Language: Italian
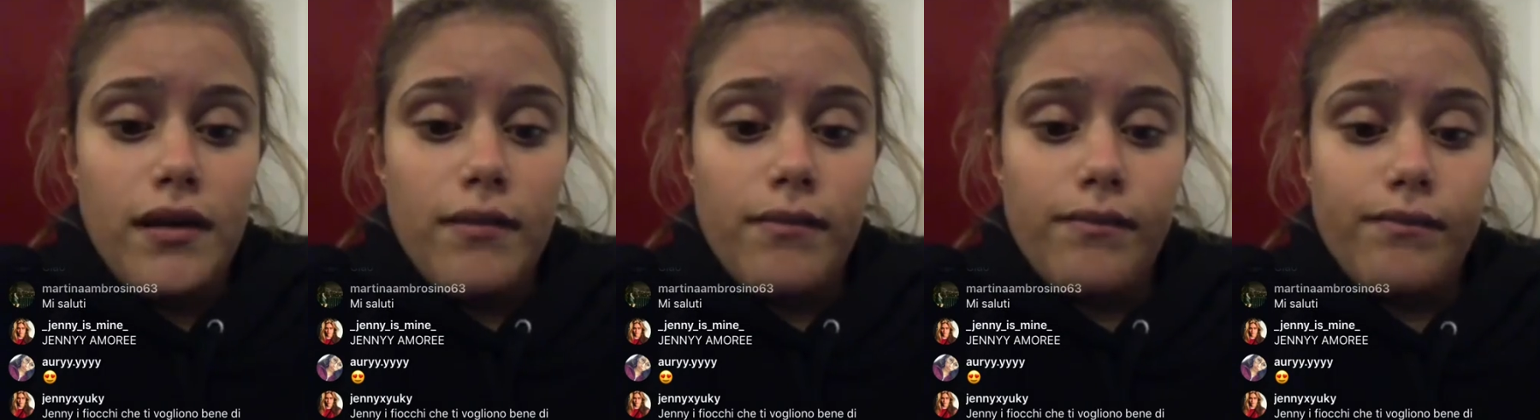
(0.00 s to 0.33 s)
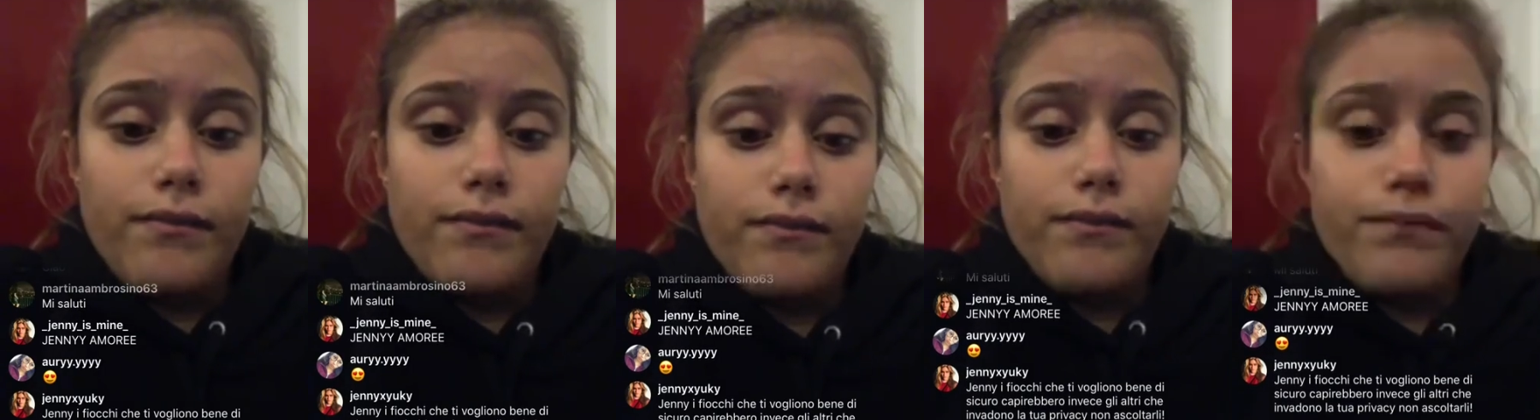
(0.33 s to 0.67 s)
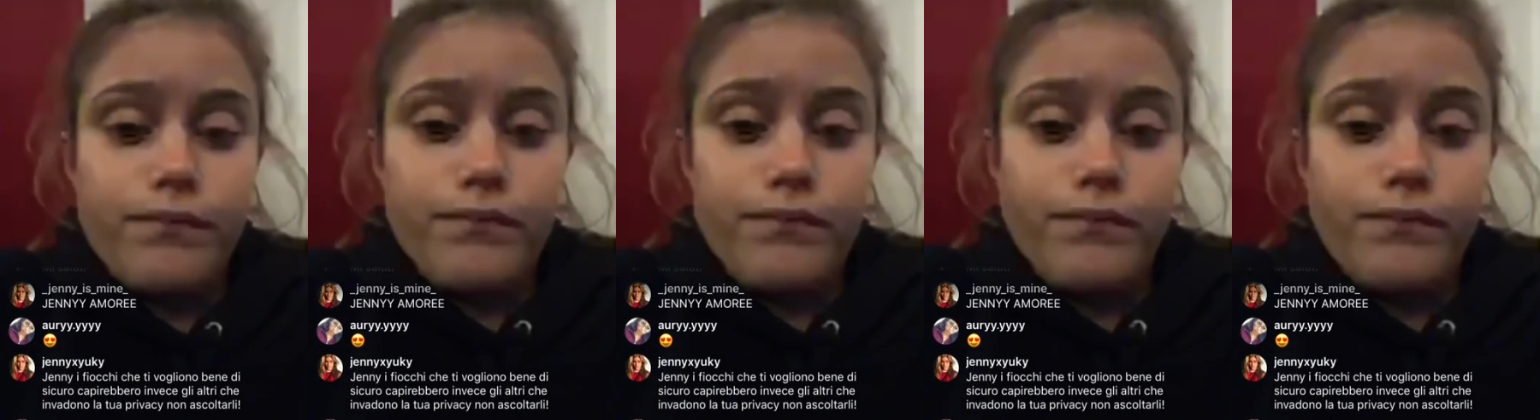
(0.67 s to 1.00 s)

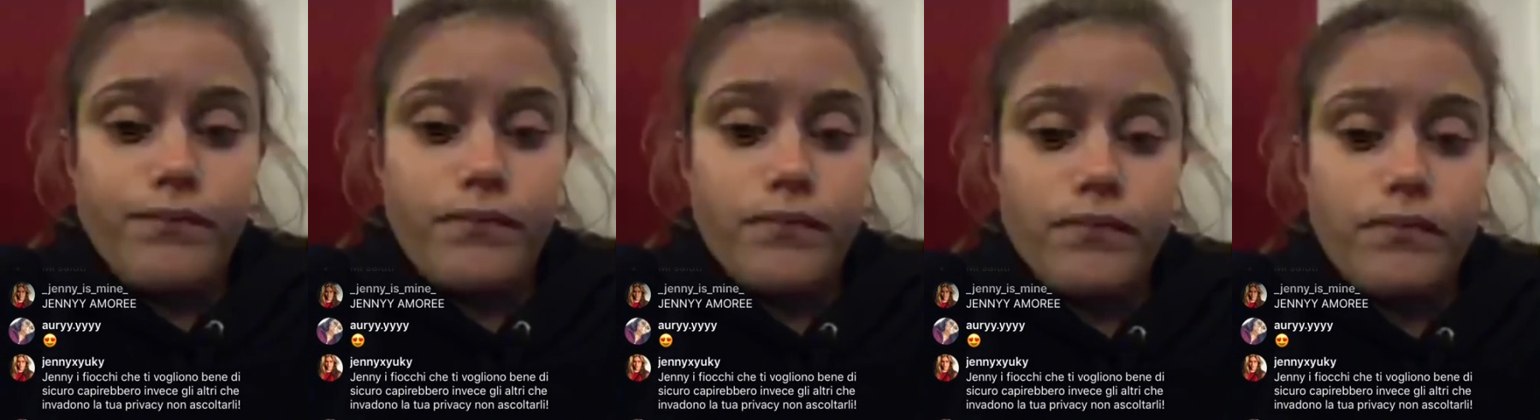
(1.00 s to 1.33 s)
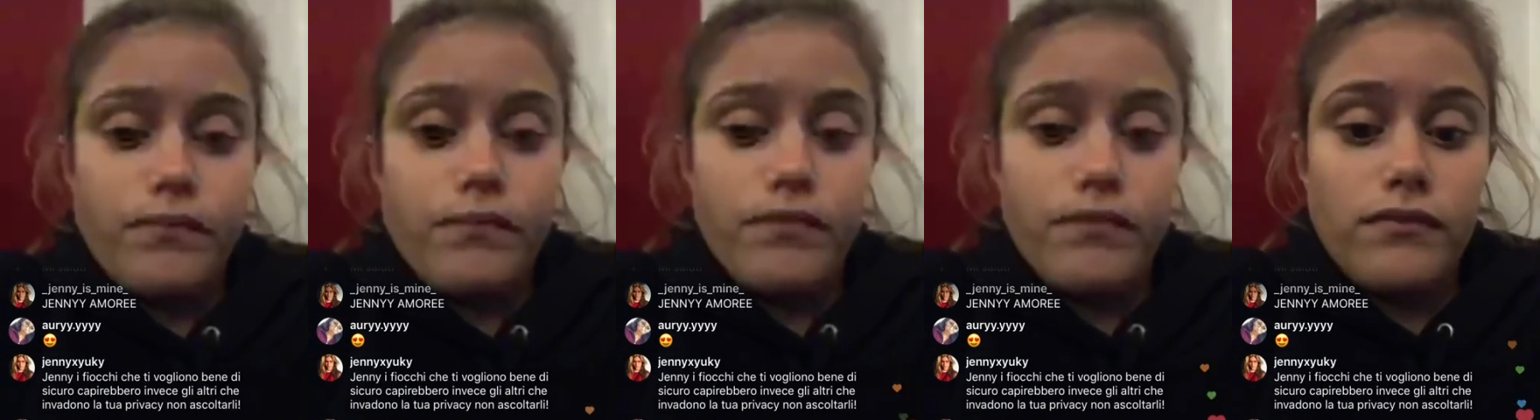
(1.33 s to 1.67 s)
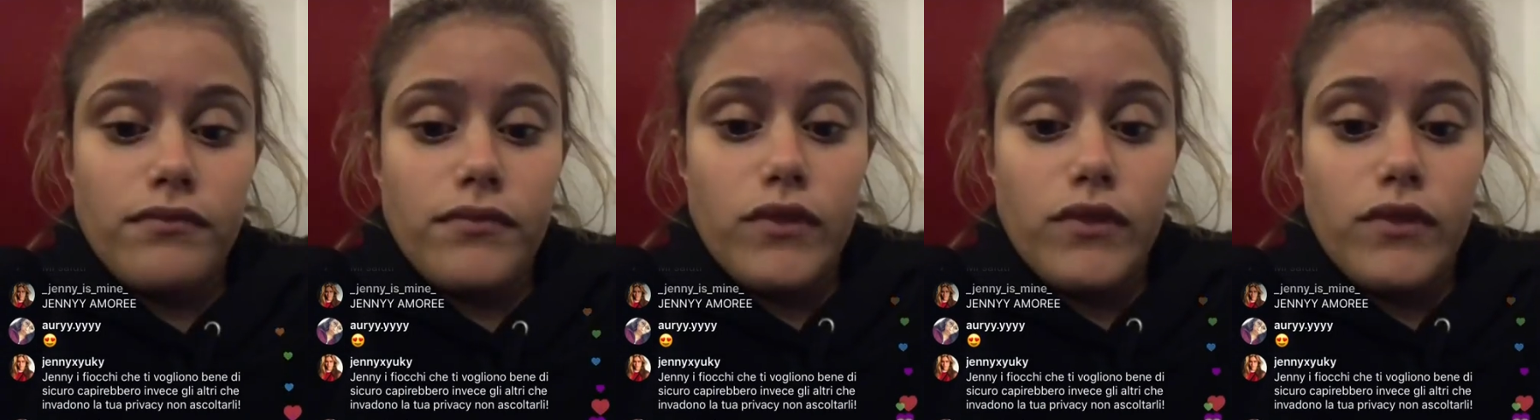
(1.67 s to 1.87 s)
Um,